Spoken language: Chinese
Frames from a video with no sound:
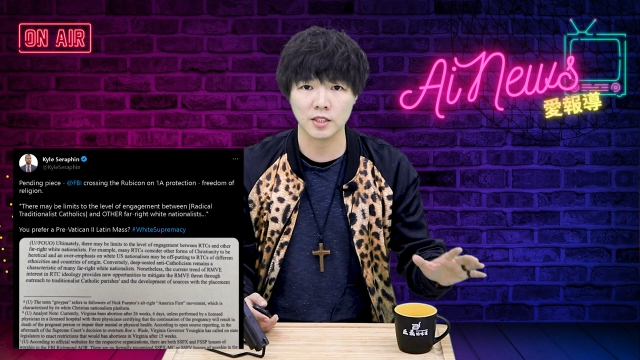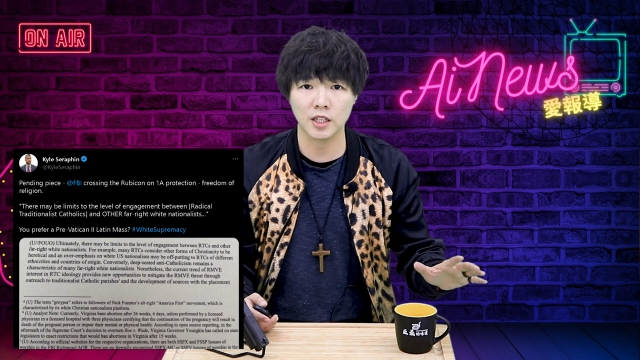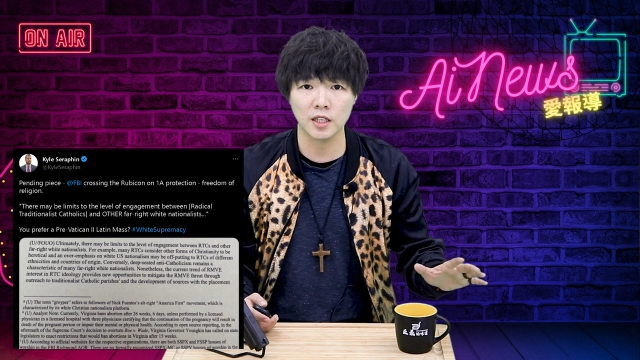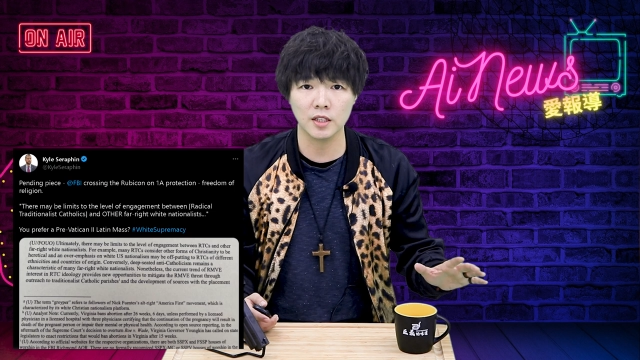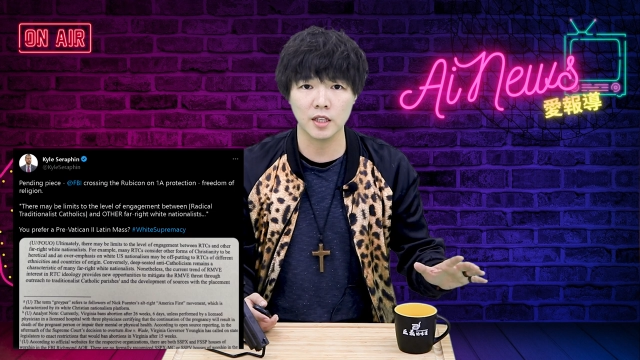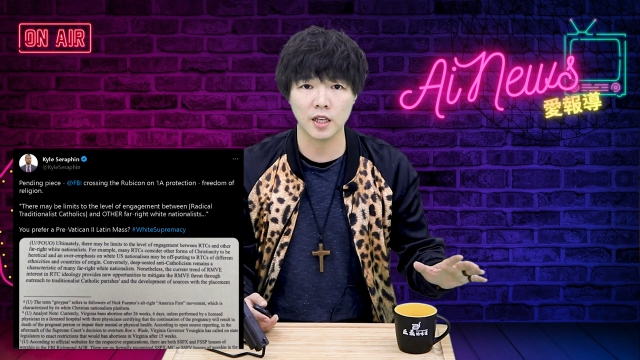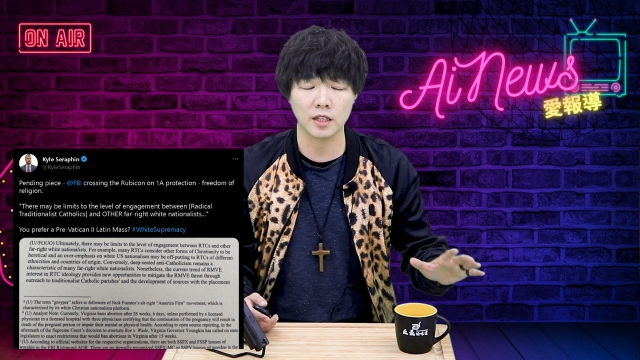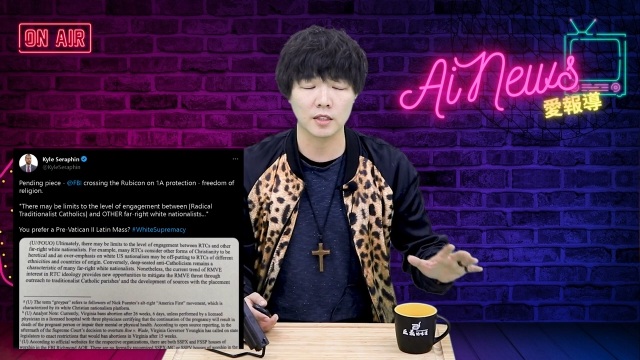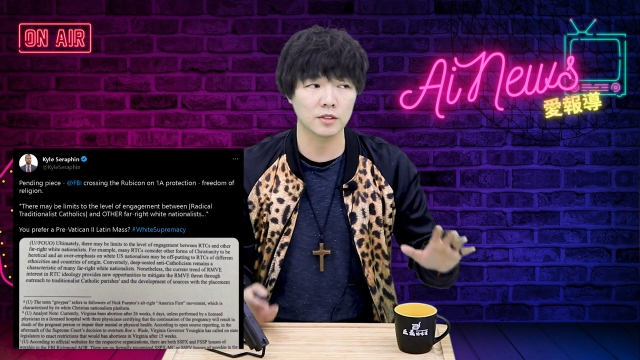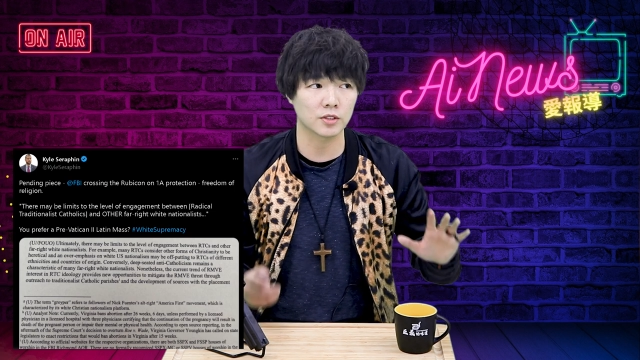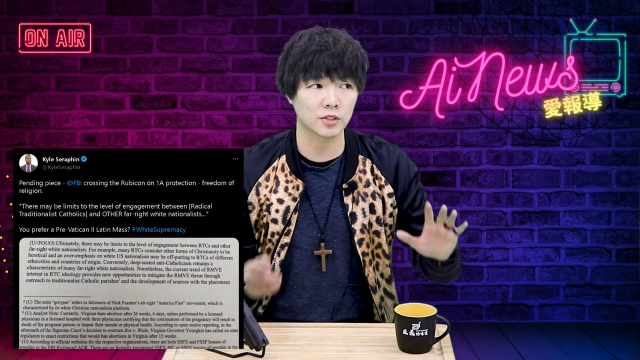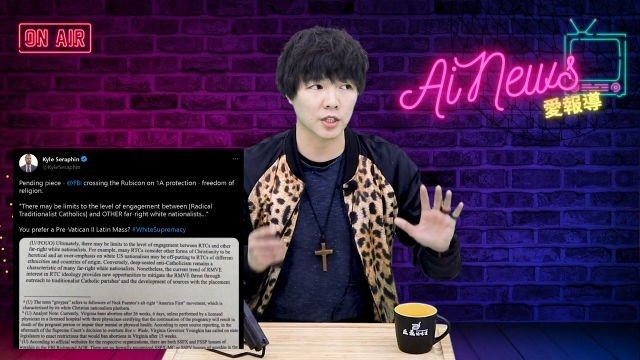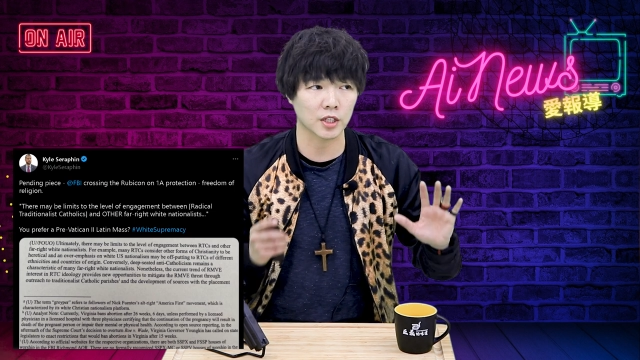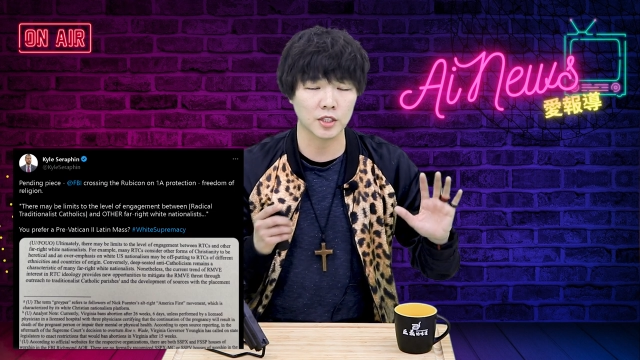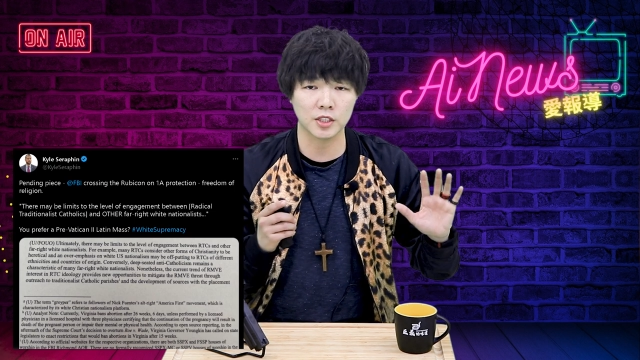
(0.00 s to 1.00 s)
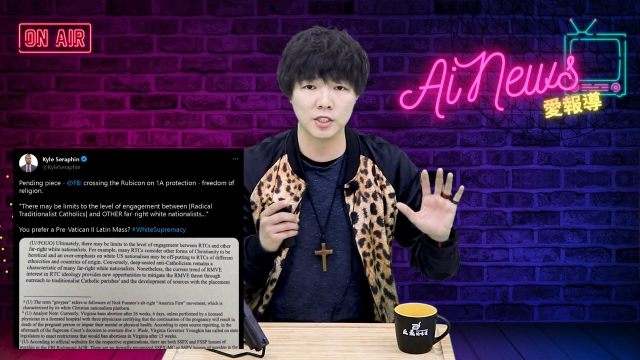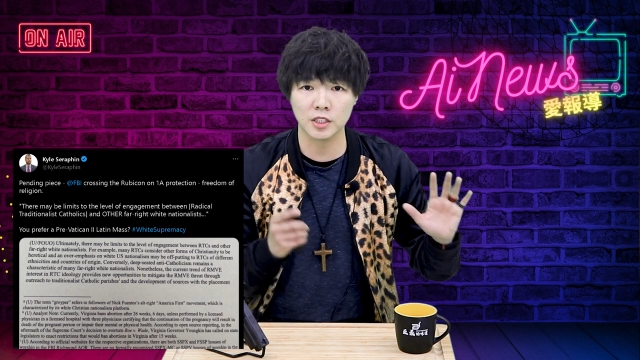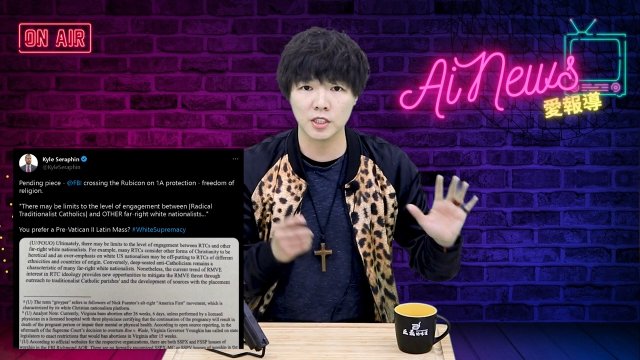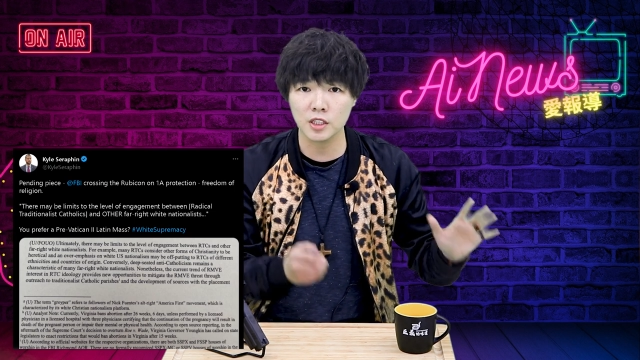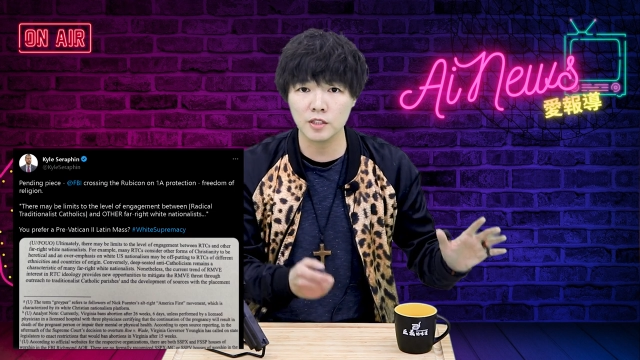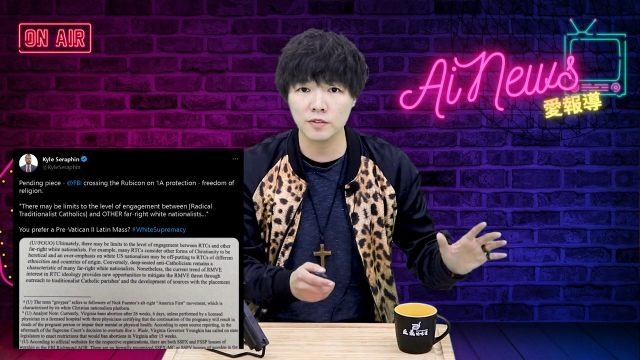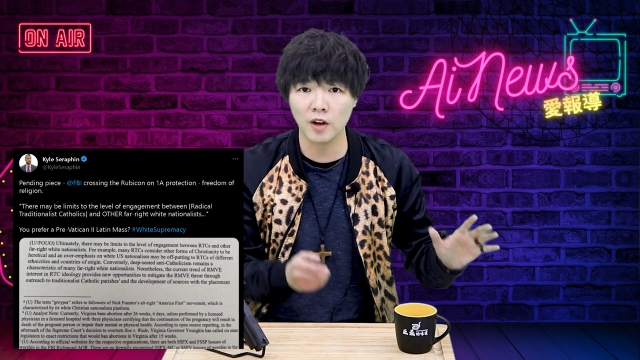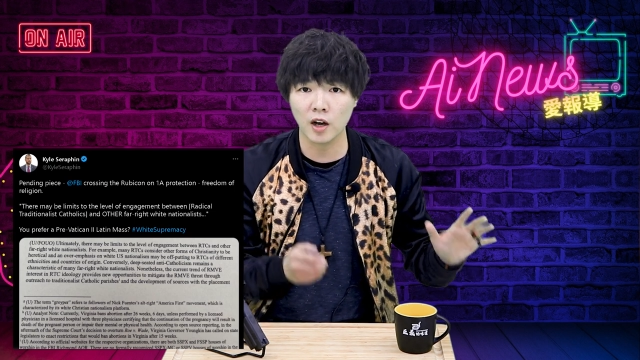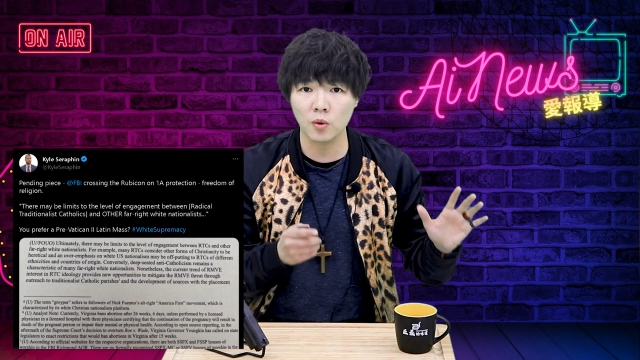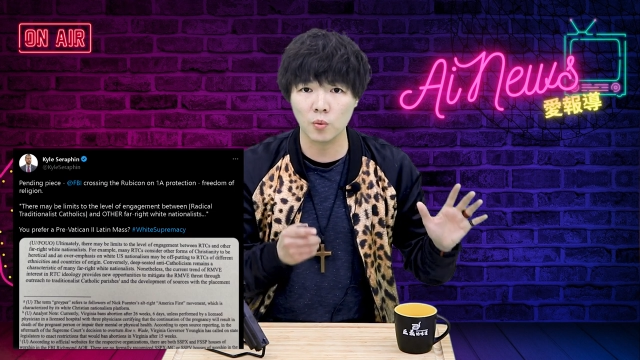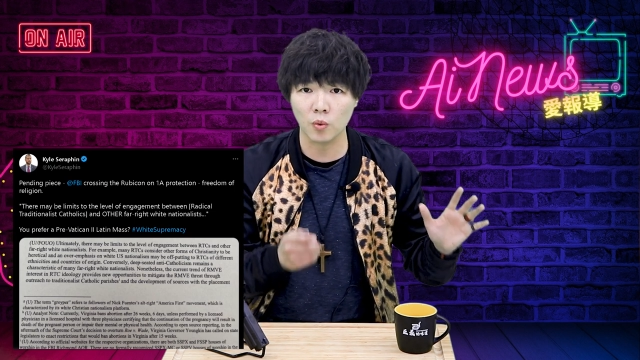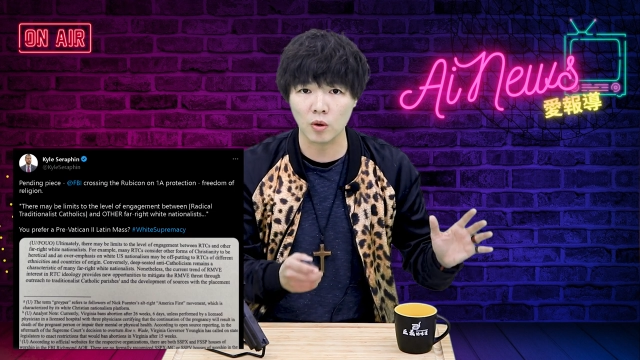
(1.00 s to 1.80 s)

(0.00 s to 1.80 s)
千年整个西方